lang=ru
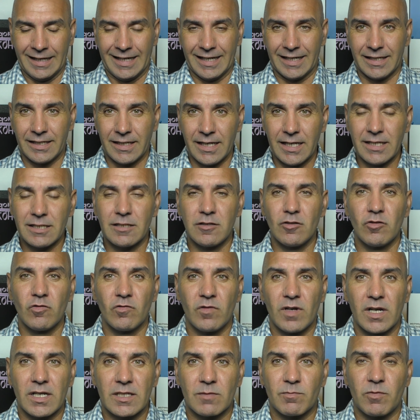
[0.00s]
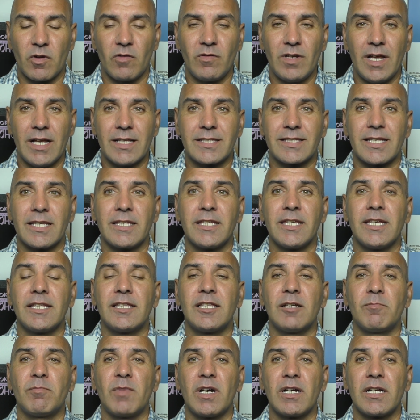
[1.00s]
если у вас появляется
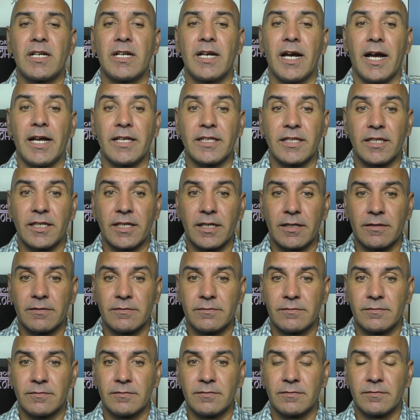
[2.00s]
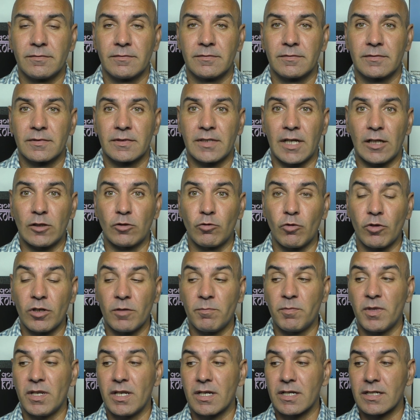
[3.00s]
недомогание, которое
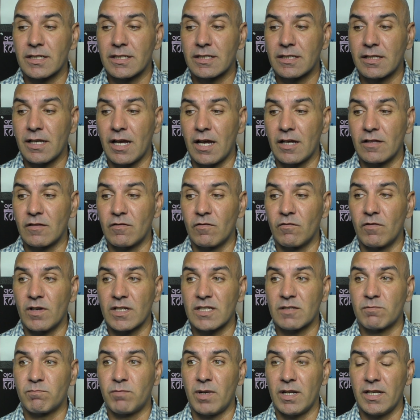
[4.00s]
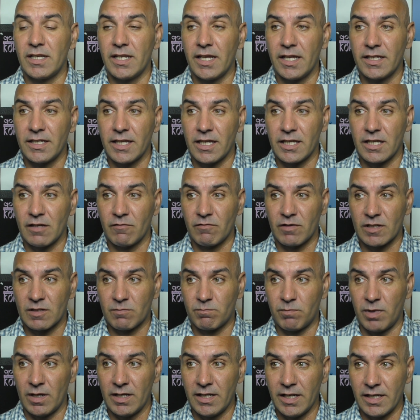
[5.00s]
перерастает в воспаление, эти
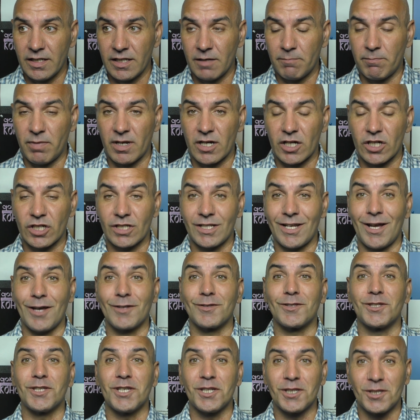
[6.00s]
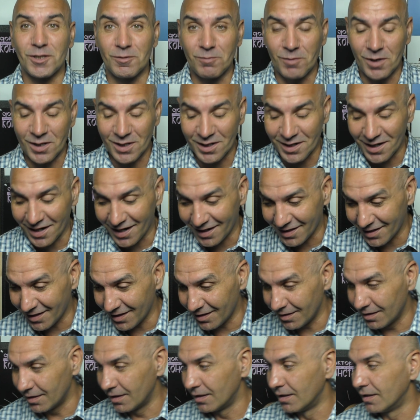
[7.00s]
воспаления порождают
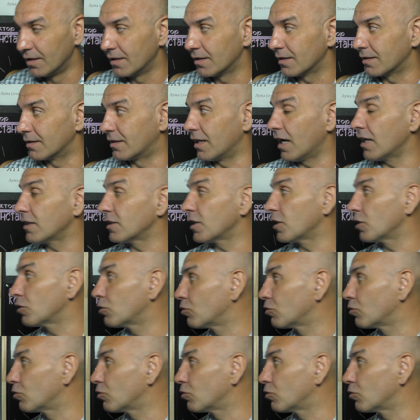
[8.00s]
недомогание, данная